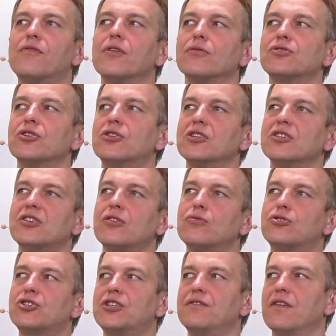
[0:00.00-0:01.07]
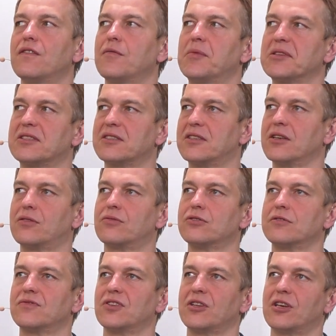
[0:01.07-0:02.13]
mówią, że to jest nieuczciwe wobec tych,
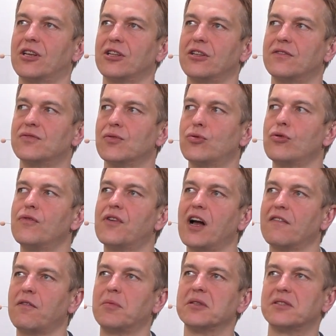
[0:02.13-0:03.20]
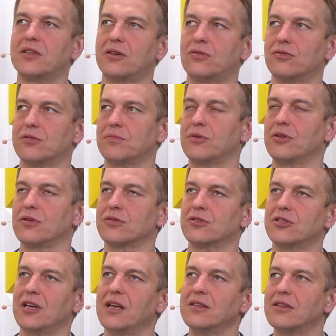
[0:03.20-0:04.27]
którzy wzięli kredyt w złotówkach, wobec tych, którzy byli
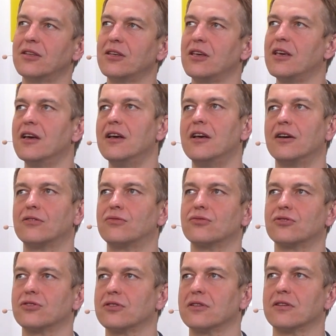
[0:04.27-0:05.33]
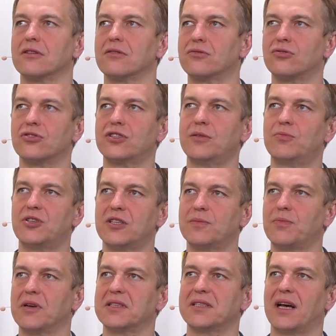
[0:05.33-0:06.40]
oszczędni, którzy, którzy szybciej
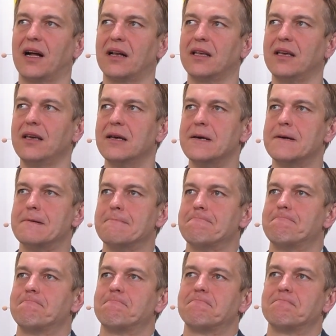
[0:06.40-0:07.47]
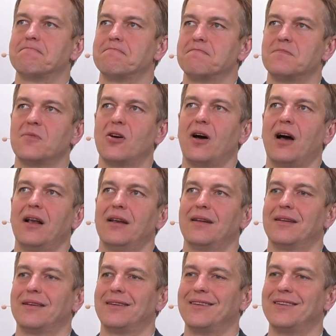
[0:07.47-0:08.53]
spłacali. No, ale,
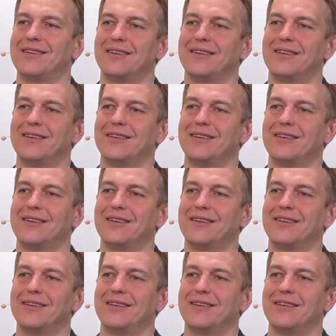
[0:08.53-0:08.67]
rozwiązanie,